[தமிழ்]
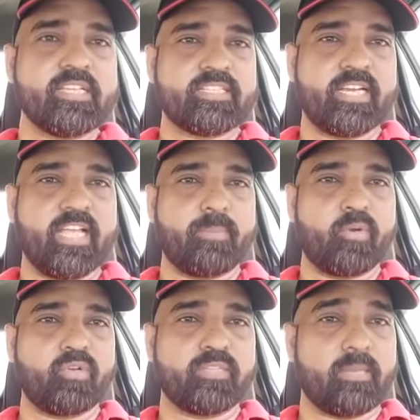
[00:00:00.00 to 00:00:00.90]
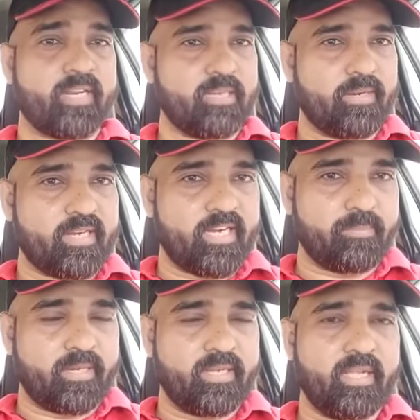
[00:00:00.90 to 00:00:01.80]
சென்னை ஏர்போர்ட்டுக்கு வந்தால் மறக்காம
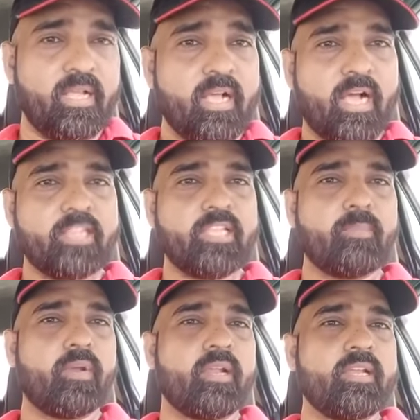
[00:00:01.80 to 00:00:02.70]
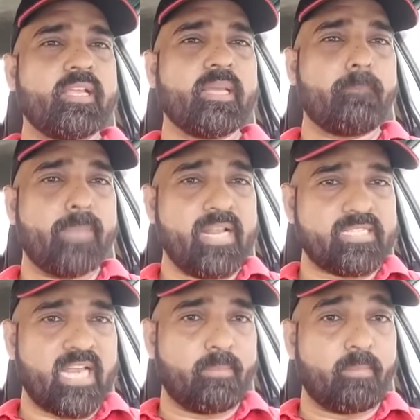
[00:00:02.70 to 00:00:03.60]
கான்டாக்ட் பண்ணுங்க அதே போல நீங்க பெல்
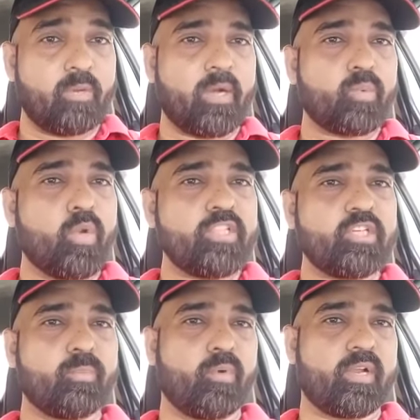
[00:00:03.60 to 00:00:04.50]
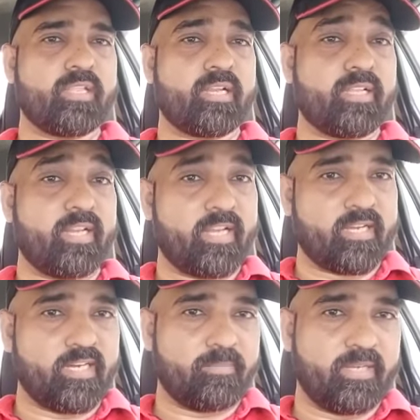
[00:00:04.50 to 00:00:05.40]
சலாமா மூலமா கொய்த்துக்கு போறதா இருந்தால் என்ன
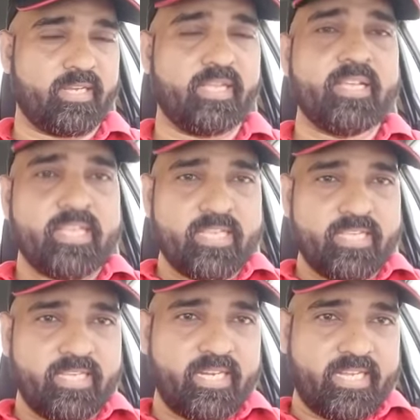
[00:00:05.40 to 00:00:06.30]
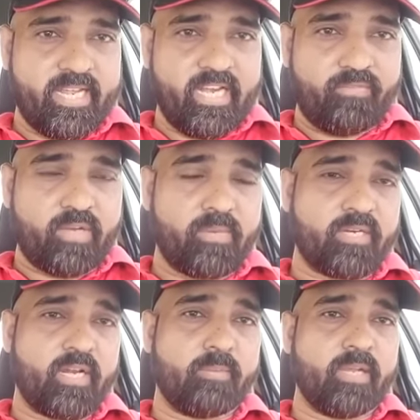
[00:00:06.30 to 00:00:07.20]
கான்டாக்ட் பண்ணுங்க இங்க இருக்கிற எல்லா
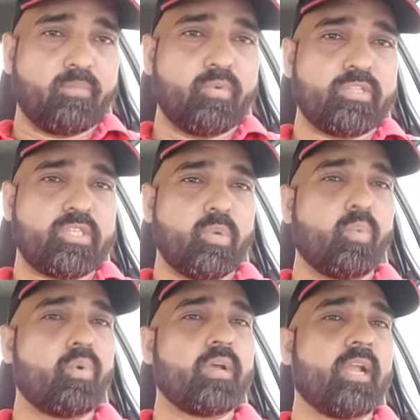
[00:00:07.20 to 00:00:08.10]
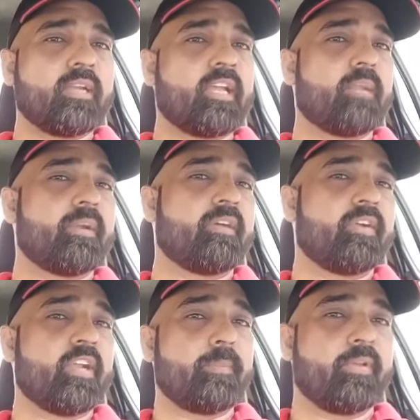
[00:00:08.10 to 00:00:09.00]
ஃபார்மேட்டையும் நல்லபடியா முடிச்சு உங்களை நல்லபடியா
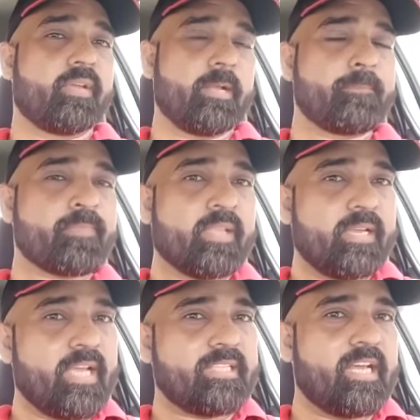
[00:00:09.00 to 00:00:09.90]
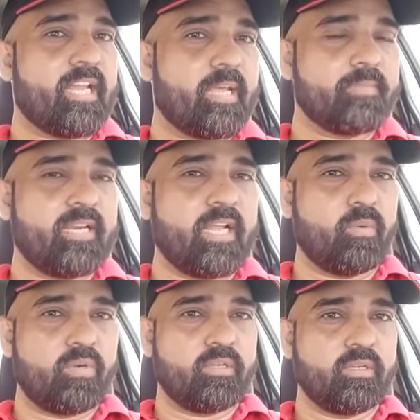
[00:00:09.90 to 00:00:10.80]
வழி அனுப்பி வைக்கிறேன் நேற்று அலமதுல்லா
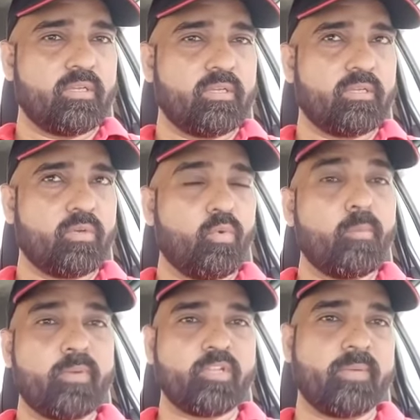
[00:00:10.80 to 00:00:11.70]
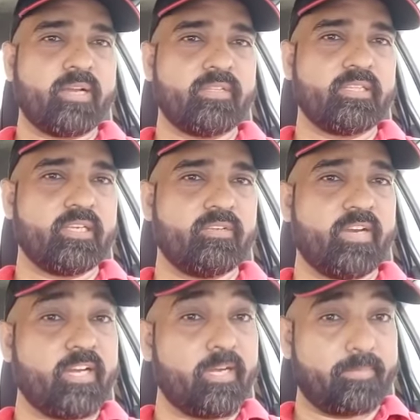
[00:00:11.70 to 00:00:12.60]
ஒரு ஒன்பது பேரை வந்து
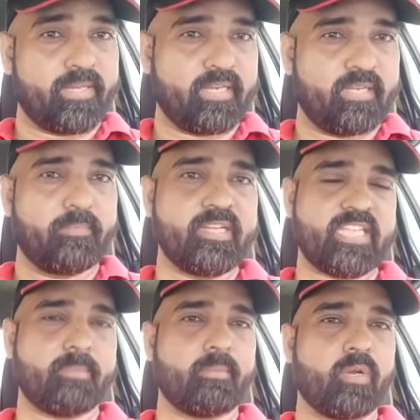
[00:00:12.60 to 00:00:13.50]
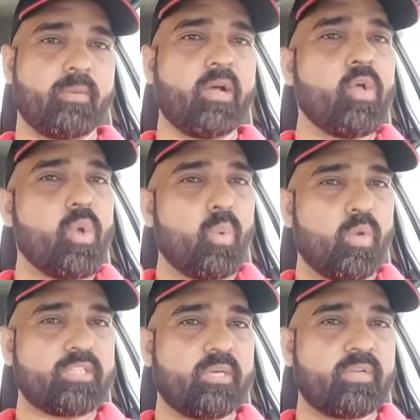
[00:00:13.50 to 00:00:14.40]
வழி எடுப்பினாங்க பெல் சலாமா மூலமா
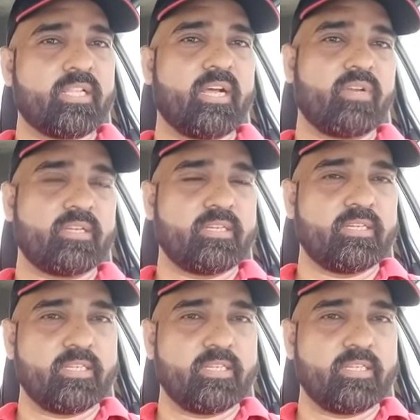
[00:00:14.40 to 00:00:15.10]
ஒருத்தவர் தான் அவருக்கு